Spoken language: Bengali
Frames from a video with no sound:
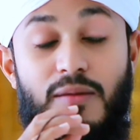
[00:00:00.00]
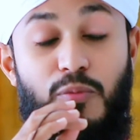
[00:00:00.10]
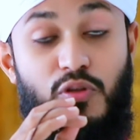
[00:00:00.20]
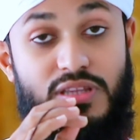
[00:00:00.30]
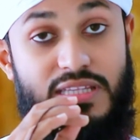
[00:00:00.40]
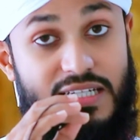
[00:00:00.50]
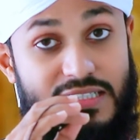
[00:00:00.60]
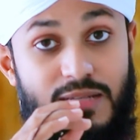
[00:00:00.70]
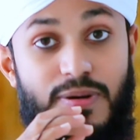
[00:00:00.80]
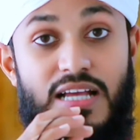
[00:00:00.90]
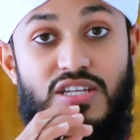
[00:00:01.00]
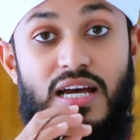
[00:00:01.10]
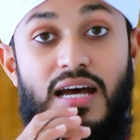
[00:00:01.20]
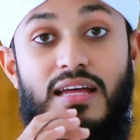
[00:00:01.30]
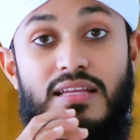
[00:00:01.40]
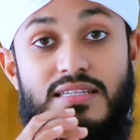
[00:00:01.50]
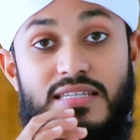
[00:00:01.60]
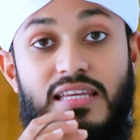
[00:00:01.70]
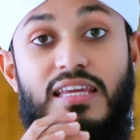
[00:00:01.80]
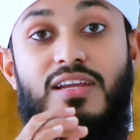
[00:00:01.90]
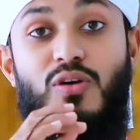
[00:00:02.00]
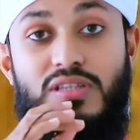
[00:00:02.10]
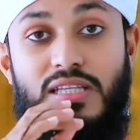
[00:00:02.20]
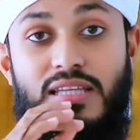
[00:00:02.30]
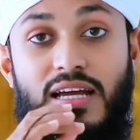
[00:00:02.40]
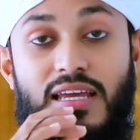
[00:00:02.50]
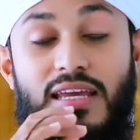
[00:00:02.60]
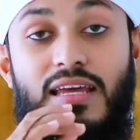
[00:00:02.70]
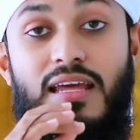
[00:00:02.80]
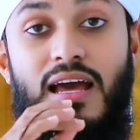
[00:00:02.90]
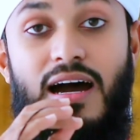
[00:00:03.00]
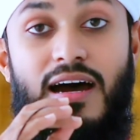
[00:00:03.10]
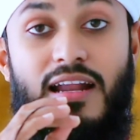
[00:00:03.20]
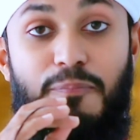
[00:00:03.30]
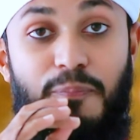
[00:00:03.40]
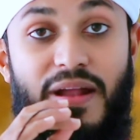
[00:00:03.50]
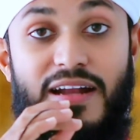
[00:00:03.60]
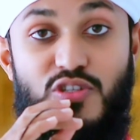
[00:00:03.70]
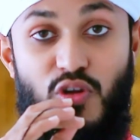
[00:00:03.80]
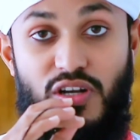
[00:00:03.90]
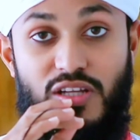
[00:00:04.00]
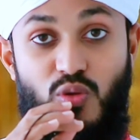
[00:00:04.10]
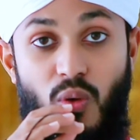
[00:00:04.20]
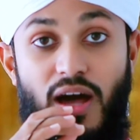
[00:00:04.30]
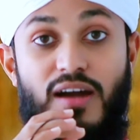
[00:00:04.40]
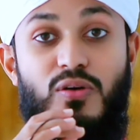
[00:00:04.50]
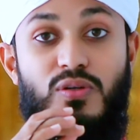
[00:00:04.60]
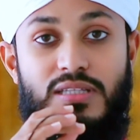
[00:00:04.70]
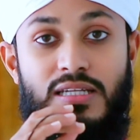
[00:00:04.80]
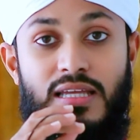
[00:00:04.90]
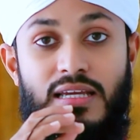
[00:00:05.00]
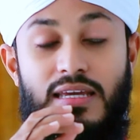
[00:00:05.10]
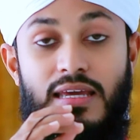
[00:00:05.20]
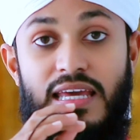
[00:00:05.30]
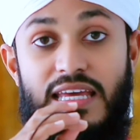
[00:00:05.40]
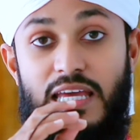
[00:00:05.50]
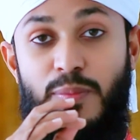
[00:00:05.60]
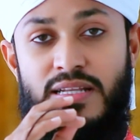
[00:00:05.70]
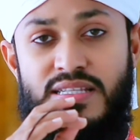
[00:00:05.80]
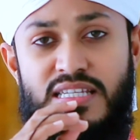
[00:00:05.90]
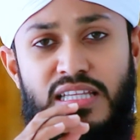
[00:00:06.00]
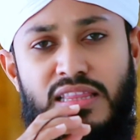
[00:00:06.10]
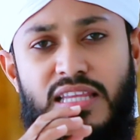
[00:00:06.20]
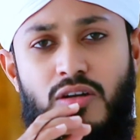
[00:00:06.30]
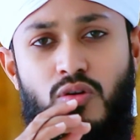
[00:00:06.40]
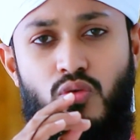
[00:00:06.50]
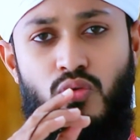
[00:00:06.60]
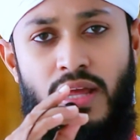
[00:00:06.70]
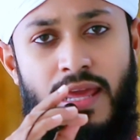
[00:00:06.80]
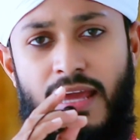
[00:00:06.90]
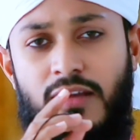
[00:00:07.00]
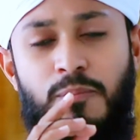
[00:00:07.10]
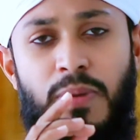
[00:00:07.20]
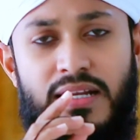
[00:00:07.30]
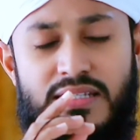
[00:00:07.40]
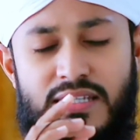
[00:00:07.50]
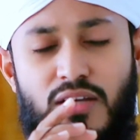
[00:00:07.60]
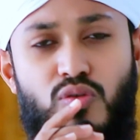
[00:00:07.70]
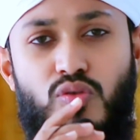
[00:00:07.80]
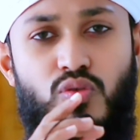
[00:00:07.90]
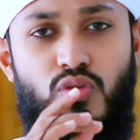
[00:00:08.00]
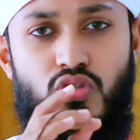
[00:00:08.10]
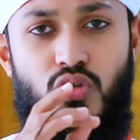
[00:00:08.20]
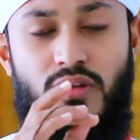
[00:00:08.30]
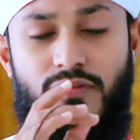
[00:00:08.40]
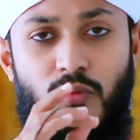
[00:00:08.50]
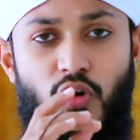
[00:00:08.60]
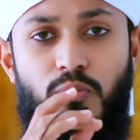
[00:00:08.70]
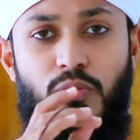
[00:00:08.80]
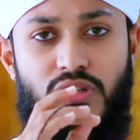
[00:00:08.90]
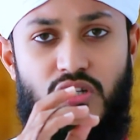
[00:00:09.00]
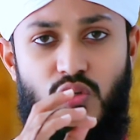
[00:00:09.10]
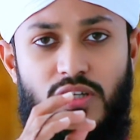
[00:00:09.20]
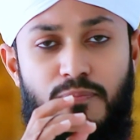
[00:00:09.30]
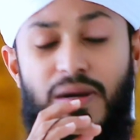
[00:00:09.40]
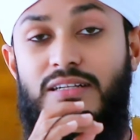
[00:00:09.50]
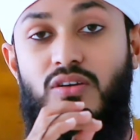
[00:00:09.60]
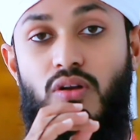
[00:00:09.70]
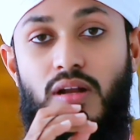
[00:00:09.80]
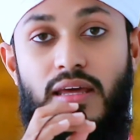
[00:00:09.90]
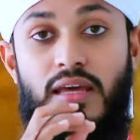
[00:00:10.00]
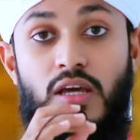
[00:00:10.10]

প্রত্যেকটি ভাষা জিকির করতে থাকে আর আপনার জন্য দোয়া করতে থাকে এবার চিন্তা করুন একবার যে কোনো দুরুদ শরীফ মহব্বতের সহিত পাঠ করলে